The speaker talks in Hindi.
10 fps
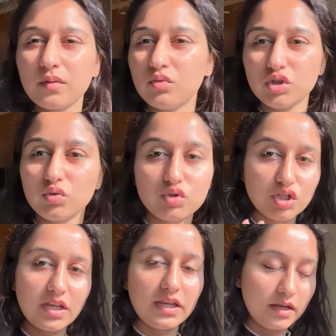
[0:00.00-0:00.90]
मुझे तो कुछ
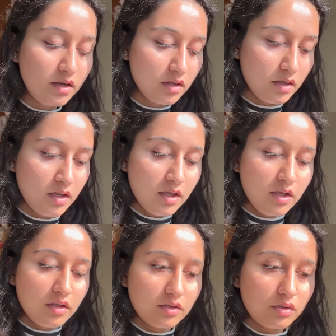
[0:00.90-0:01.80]
नहीं लेना
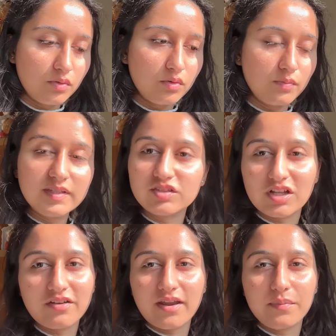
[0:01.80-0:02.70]
तो बस
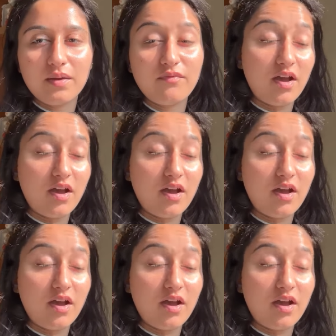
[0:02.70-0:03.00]
चल रहे हैं अभी हम